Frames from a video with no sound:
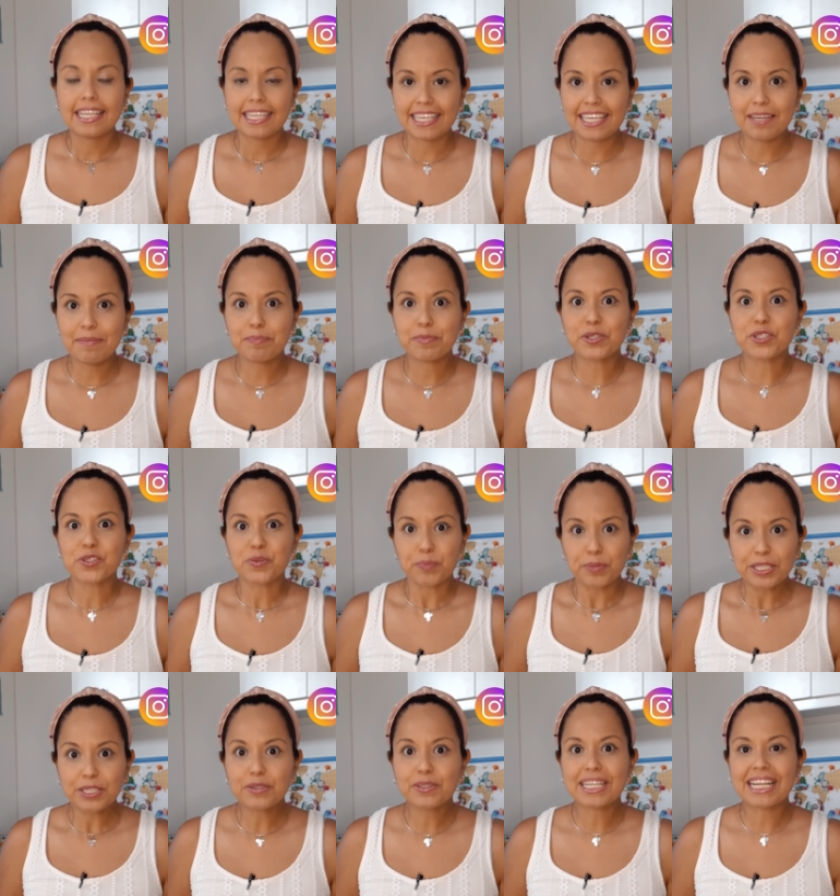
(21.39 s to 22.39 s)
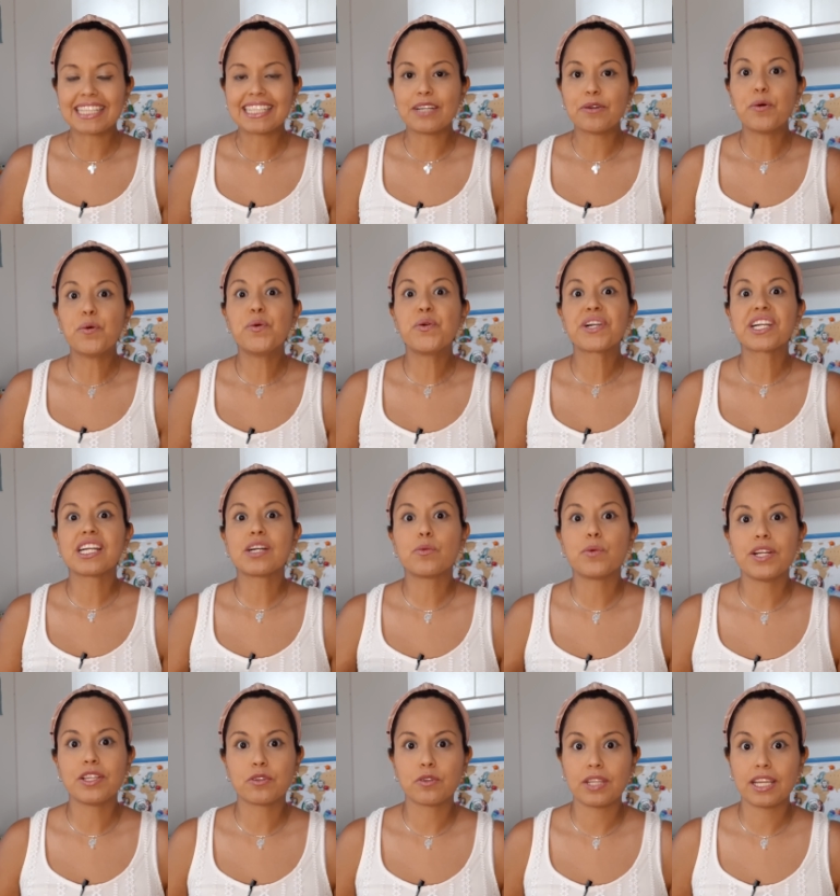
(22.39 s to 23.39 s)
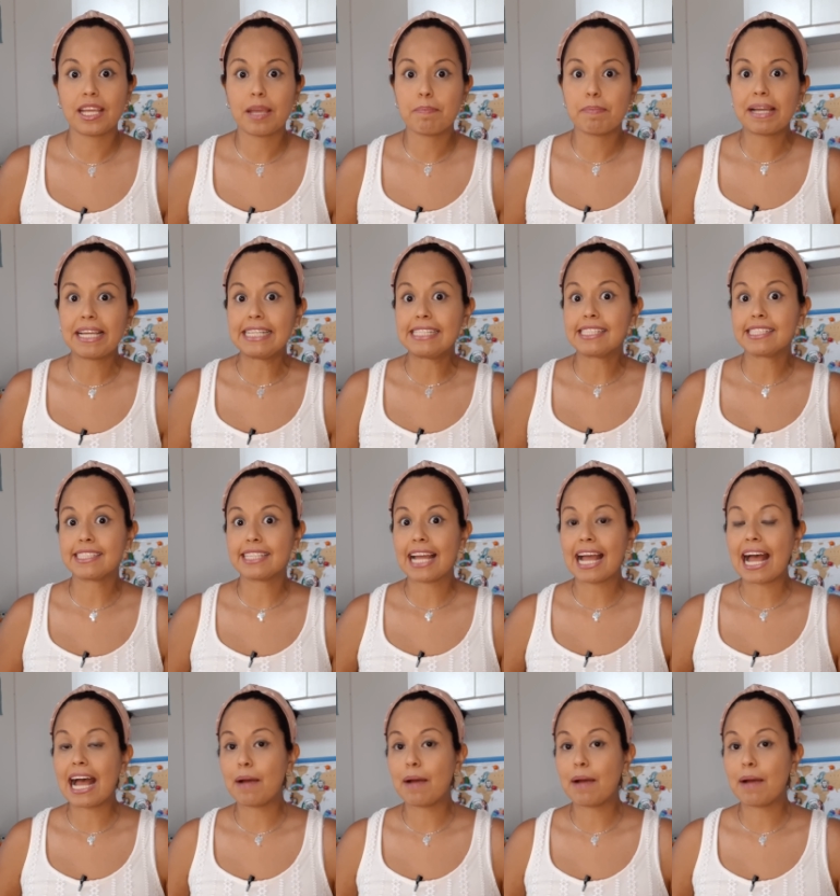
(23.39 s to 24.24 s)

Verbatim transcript: y por supuesto que hacer un recuento de qué países